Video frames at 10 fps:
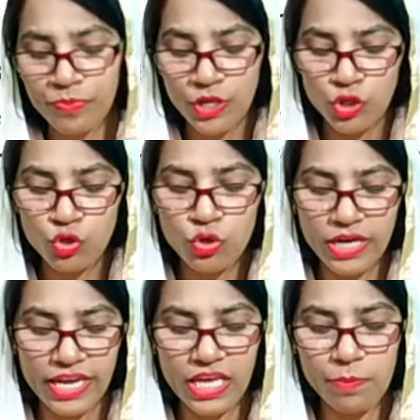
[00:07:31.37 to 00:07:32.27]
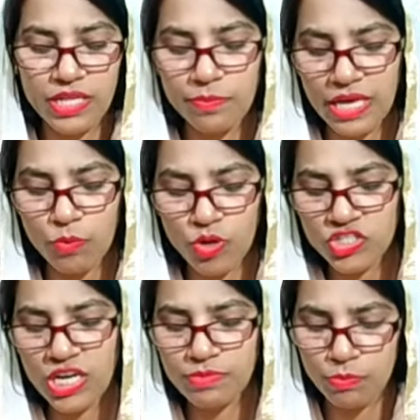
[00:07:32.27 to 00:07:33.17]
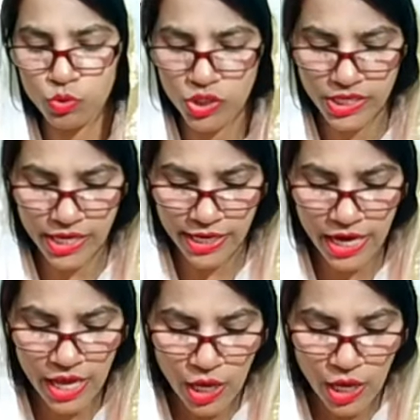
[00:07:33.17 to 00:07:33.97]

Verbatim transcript: तो कहने का मतलब यहाँ क्वेश्चन आपसे पूछा जाएगा